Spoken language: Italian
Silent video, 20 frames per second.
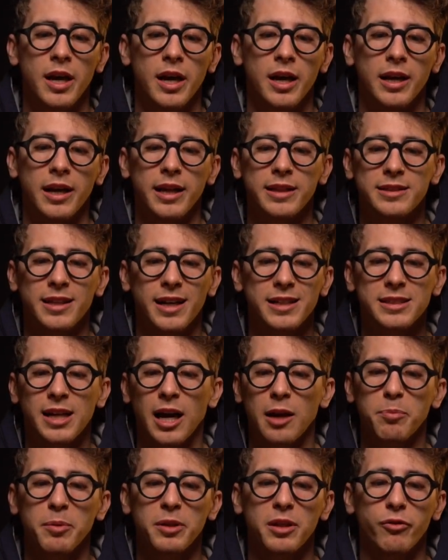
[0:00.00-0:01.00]
Le tre
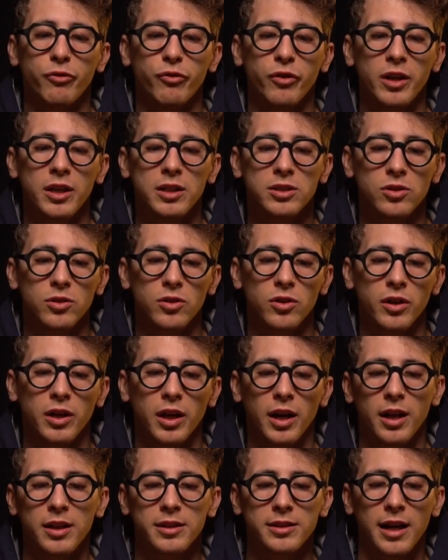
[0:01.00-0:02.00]
scarpe differiscono
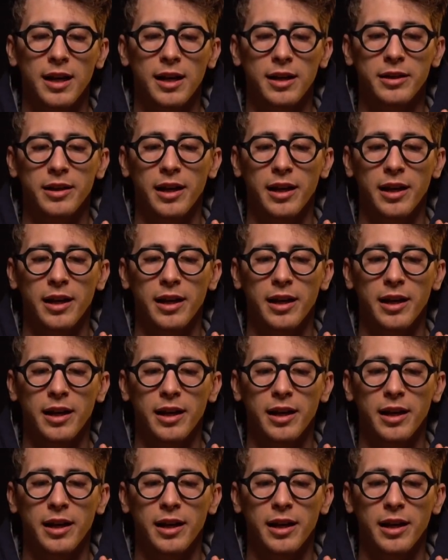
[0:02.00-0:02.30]
in realtà